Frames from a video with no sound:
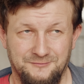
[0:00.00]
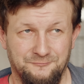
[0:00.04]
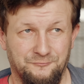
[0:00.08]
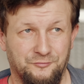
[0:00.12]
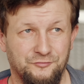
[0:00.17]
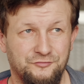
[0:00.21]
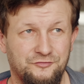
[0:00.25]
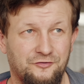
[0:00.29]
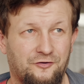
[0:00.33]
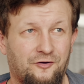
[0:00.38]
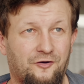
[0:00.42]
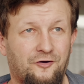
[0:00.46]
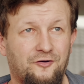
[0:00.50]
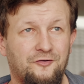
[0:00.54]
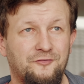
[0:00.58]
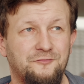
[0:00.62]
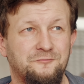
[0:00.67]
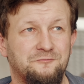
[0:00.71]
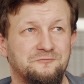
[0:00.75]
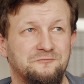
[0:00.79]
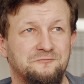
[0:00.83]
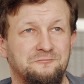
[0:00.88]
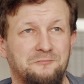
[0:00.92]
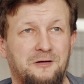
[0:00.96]
bo to
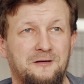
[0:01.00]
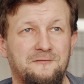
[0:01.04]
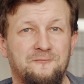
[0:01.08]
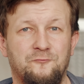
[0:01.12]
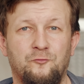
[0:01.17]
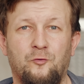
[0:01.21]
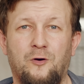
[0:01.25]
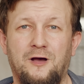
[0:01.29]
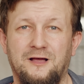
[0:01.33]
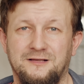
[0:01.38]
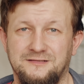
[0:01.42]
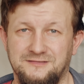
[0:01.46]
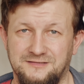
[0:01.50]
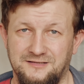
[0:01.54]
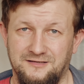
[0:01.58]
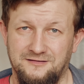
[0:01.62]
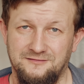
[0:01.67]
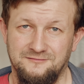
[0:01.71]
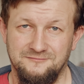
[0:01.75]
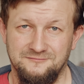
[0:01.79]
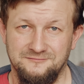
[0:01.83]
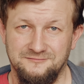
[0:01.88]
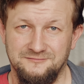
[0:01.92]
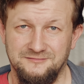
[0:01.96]
on ma władzę
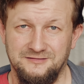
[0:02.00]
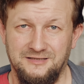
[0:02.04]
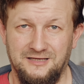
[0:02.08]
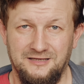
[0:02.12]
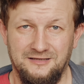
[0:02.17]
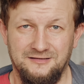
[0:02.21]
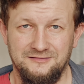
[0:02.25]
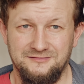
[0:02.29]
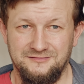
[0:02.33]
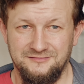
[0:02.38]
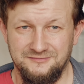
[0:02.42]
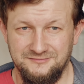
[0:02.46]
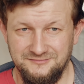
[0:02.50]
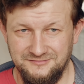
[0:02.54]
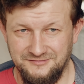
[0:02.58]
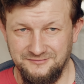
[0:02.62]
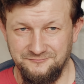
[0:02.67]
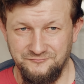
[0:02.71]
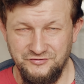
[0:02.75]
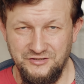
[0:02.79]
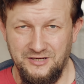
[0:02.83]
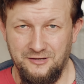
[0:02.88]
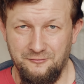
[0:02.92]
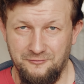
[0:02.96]
nad
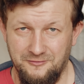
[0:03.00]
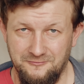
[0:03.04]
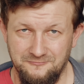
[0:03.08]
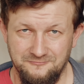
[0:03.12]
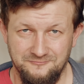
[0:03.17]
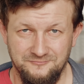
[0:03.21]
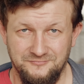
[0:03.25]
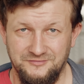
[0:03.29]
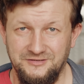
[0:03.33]
tym dziełem,